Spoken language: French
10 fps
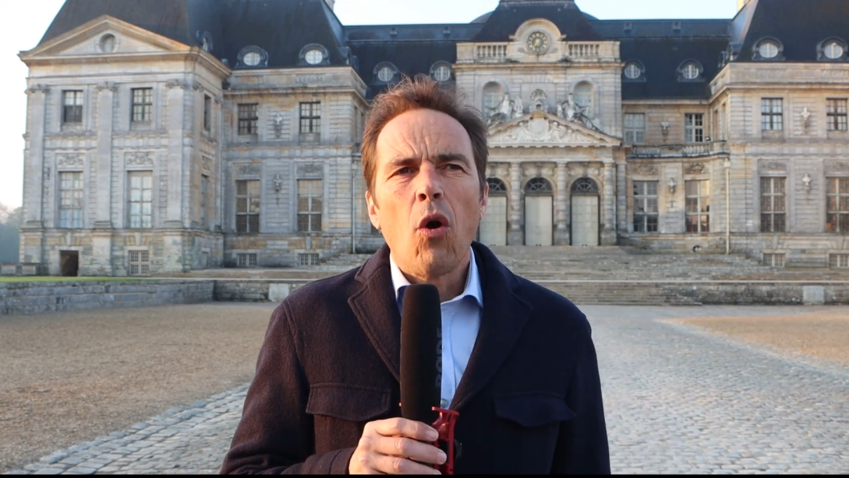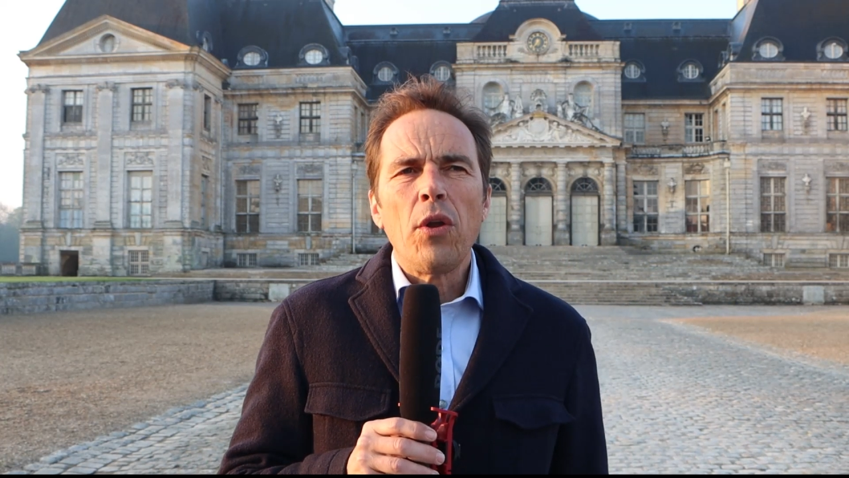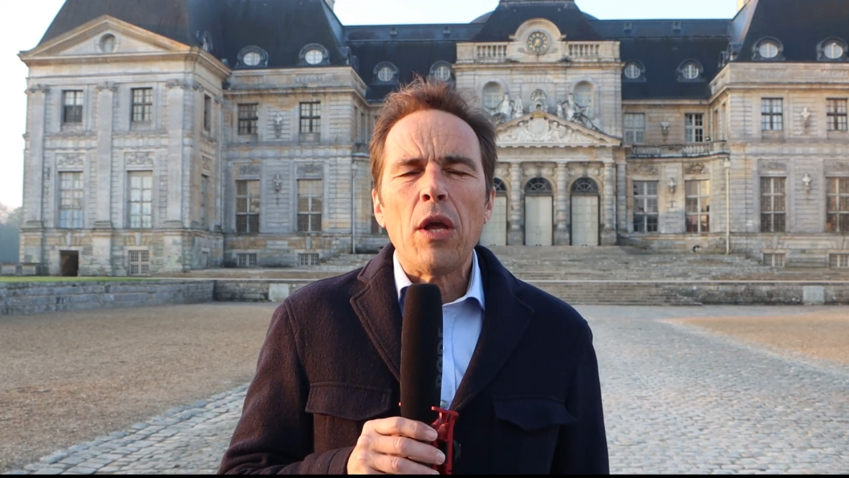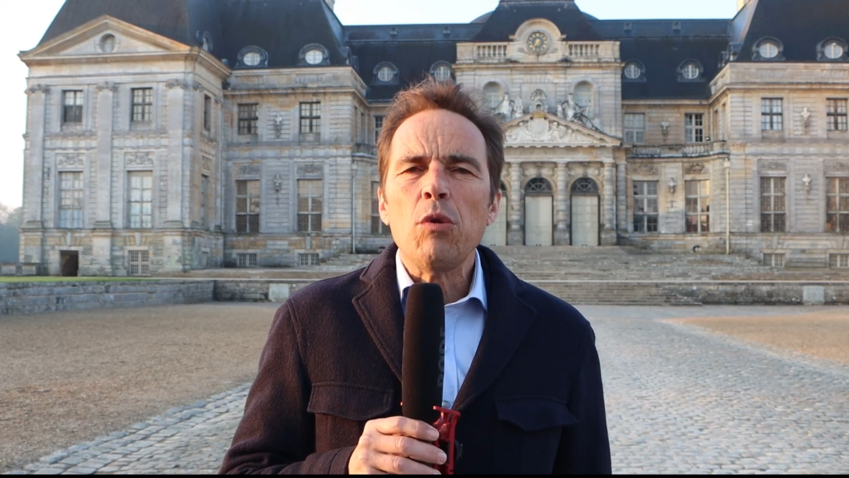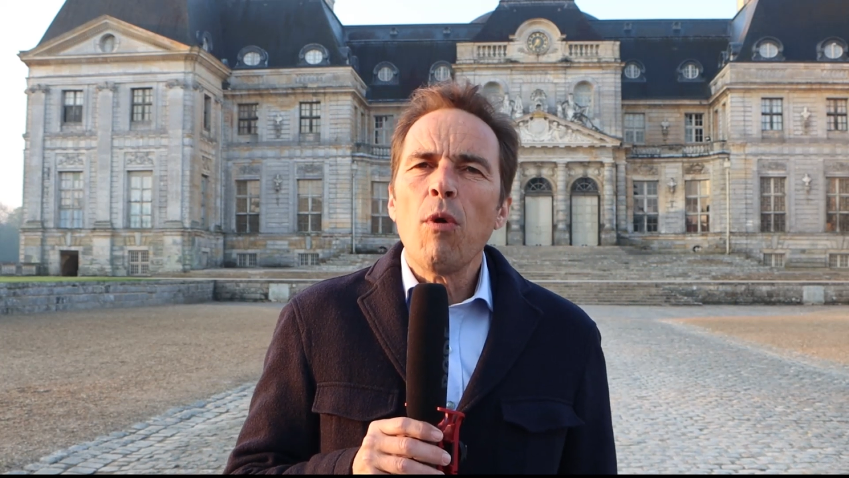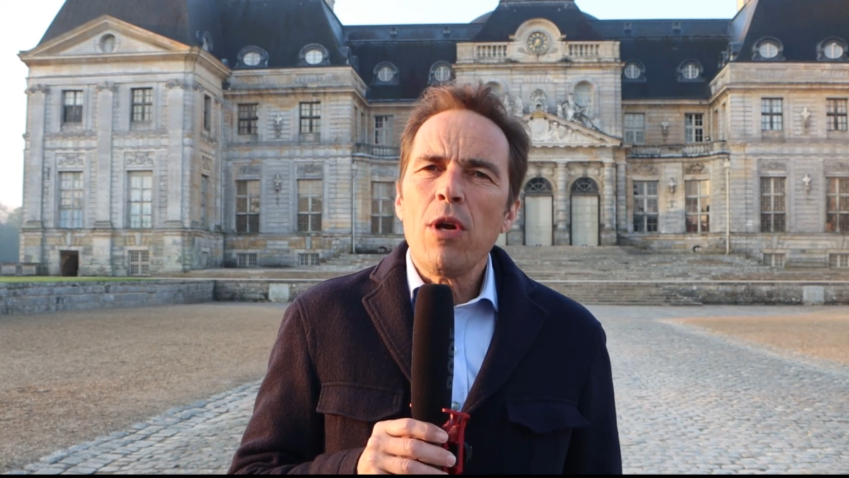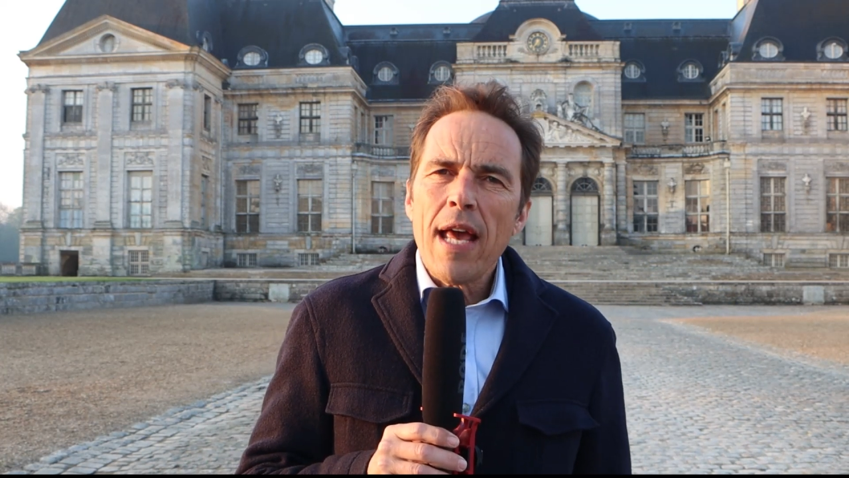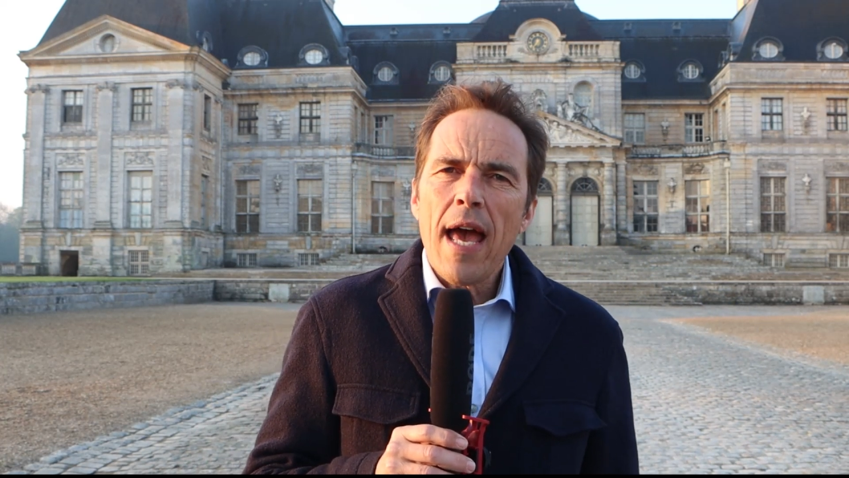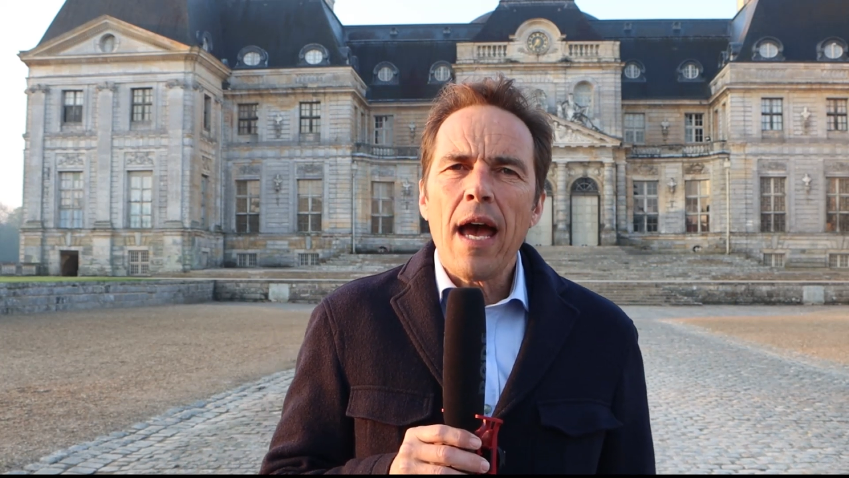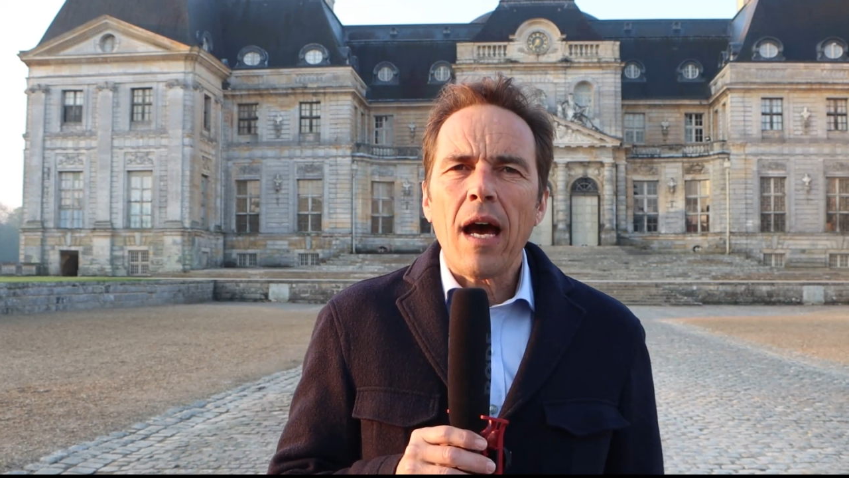On a eu
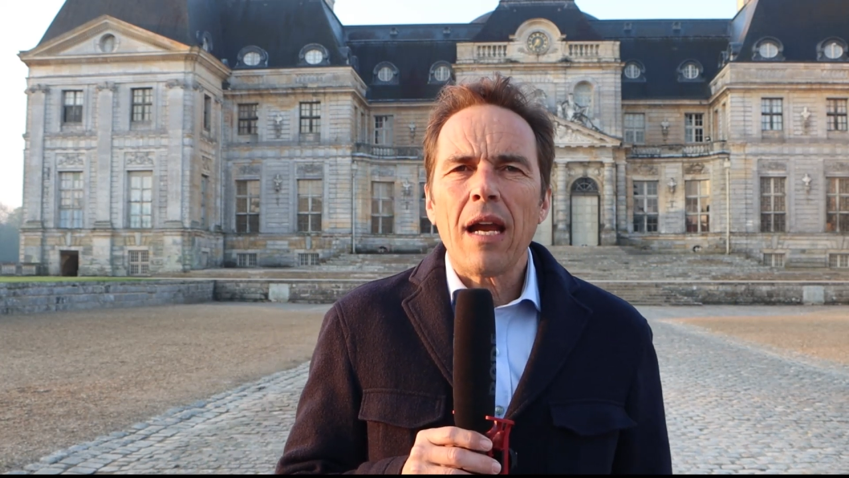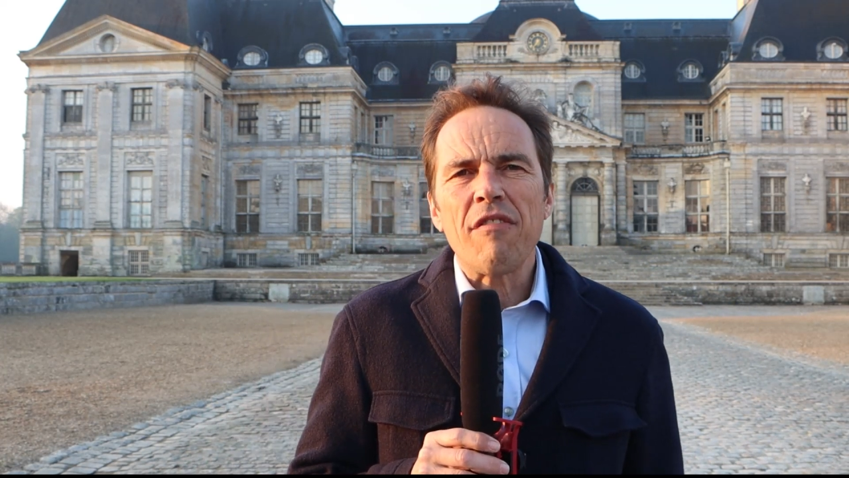Molière,